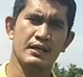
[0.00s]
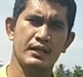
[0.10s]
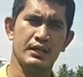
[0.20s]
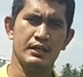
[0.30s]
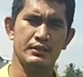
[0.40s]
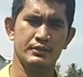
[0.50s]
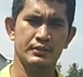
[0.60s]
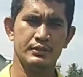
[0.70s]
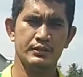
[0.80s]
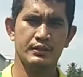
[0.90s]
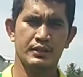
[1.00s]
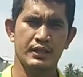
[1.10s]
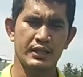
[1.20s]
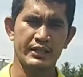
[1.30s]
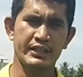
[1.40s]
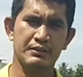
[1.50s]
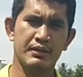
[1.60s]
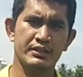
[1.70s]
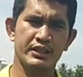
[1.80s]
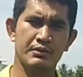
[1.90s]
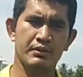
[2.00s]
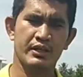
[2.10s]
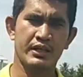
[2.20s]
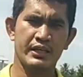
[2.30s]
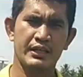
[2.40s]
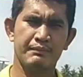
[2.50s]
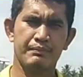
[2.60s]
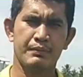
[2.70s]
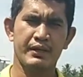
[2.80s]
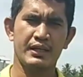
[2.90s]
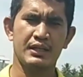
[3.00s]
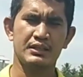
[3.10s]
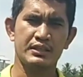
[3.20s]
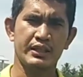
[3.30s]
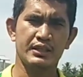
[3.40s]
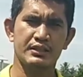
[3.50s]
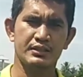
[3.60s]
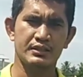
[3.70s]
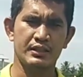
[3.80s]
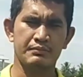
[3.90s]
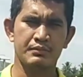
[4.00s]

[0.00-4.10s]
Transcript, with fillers: Uh, kali ini kita belajar mengenai permainan atletik dan